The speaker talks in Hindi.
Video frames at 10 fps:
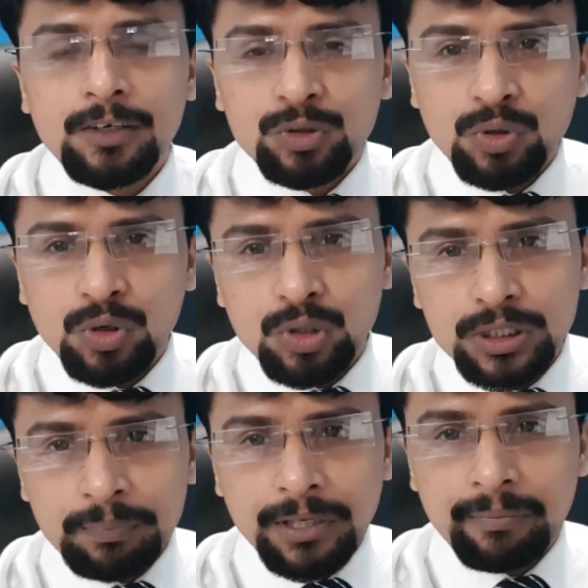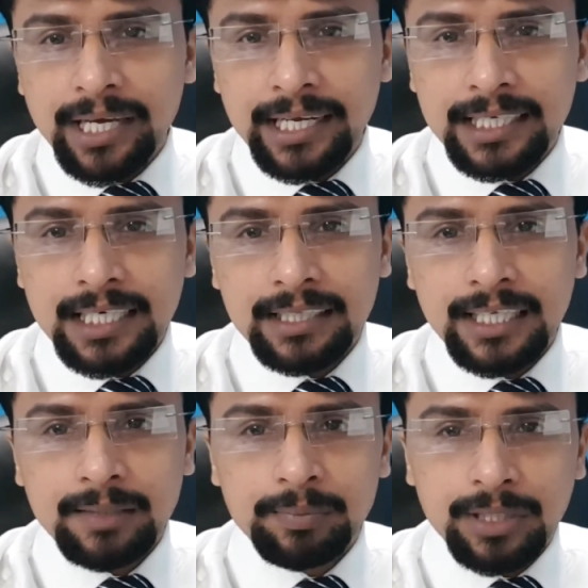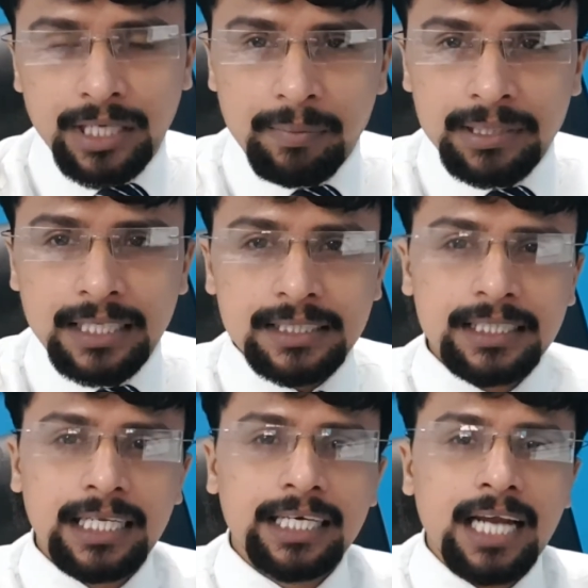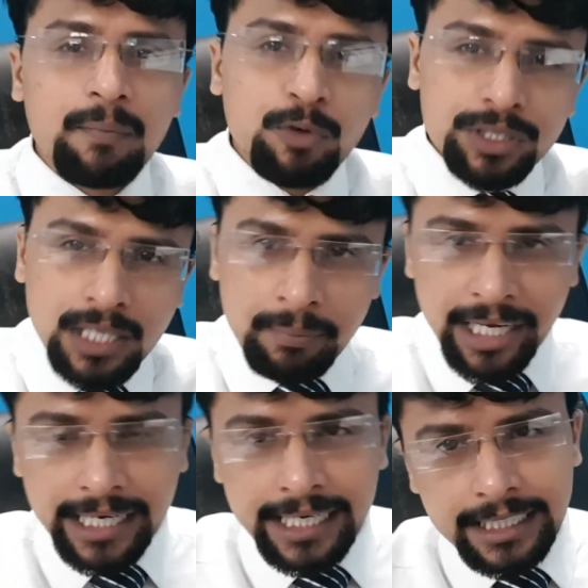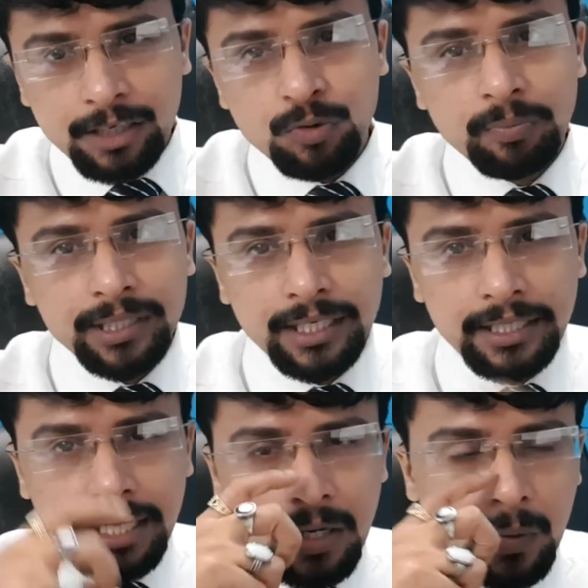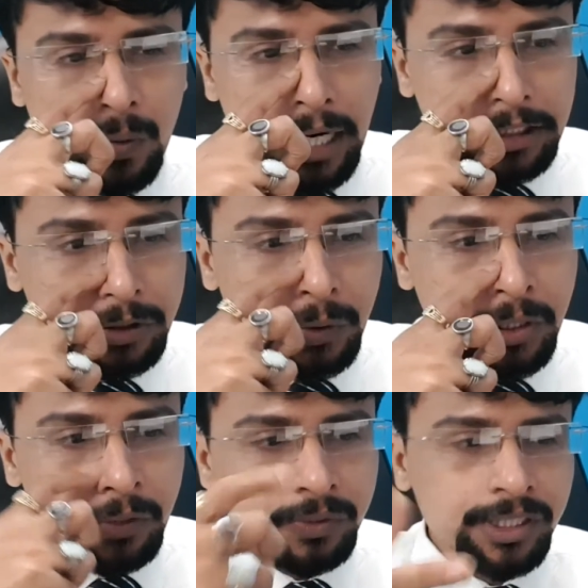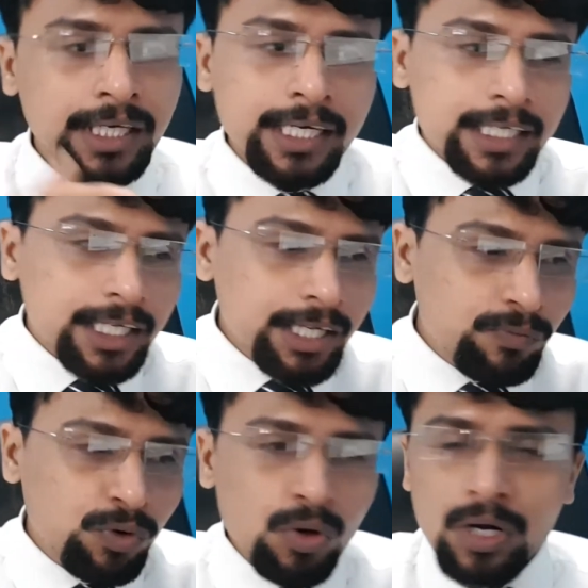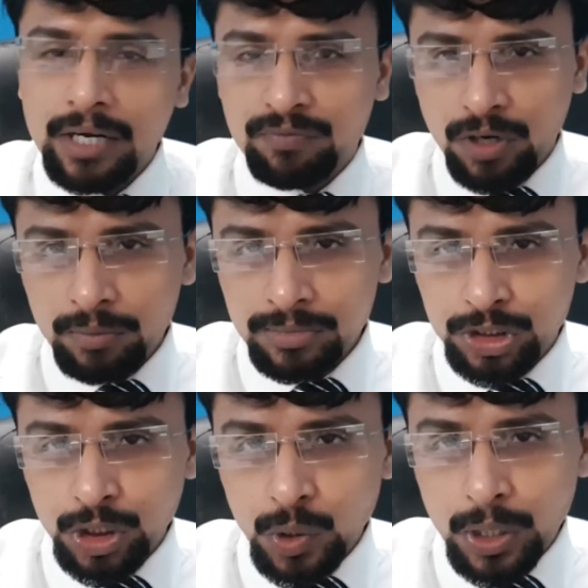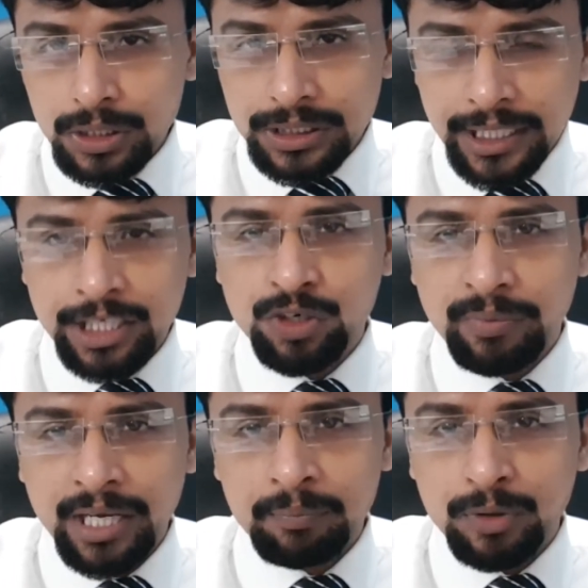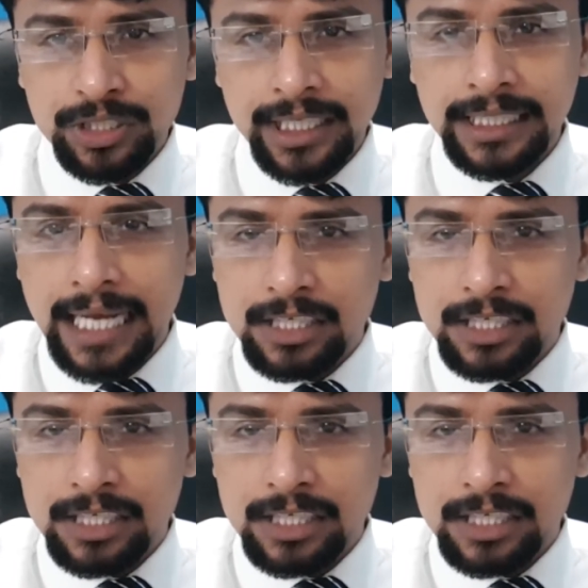तो जब तक मैं नहीं जानता तब तक नहीं बता सकता लेकिन आपको इतना मैं हिंट के रूप में दे दे रहा हूँ एश्योर्ड न्यूज कि वो कन्फर्म जे में प्रोजेक्ट